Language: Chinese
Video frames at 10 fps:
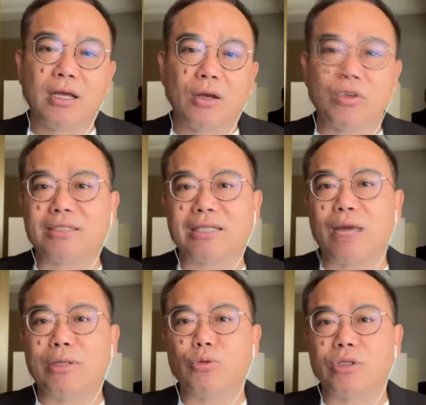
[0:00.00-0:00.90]
我想台
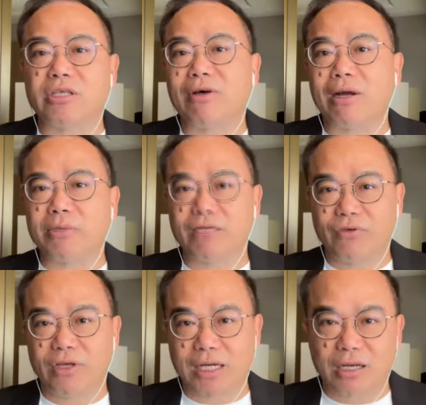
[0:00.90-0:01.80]
湾对这方面也
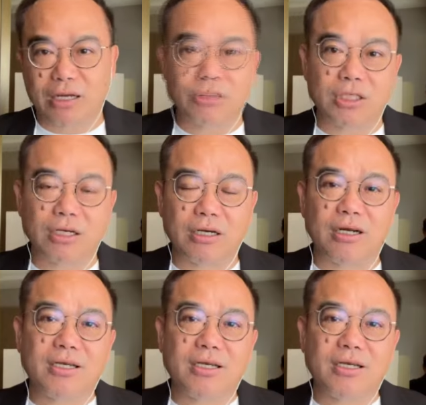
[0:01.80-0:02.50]
非常了解哦。